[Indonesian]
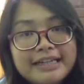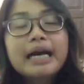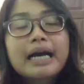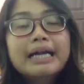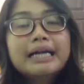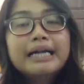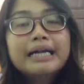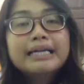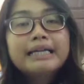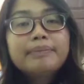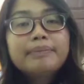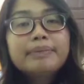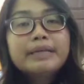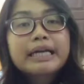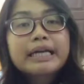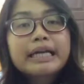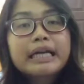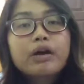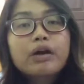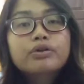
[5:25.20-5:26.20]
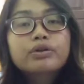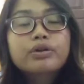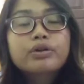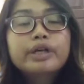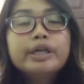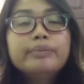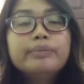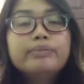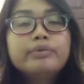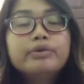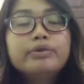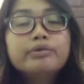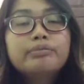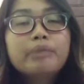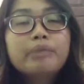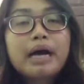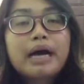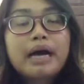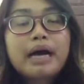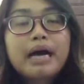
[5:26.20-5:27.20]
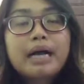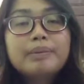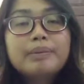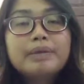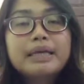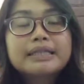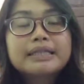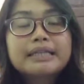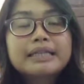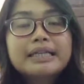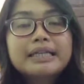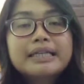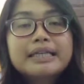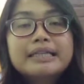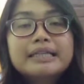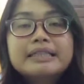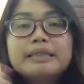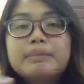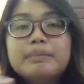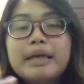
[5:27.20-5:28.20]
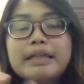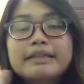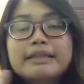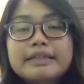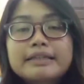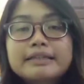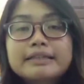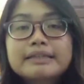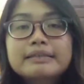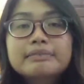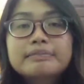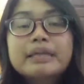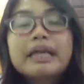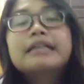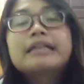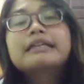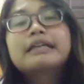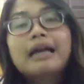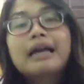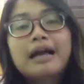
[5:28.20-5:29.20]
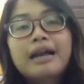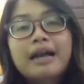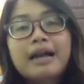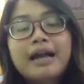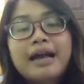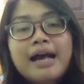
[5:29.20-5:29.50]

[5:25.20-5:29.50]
Karena ini penyakit autoimun, maka biasanya dia simetris bilateral.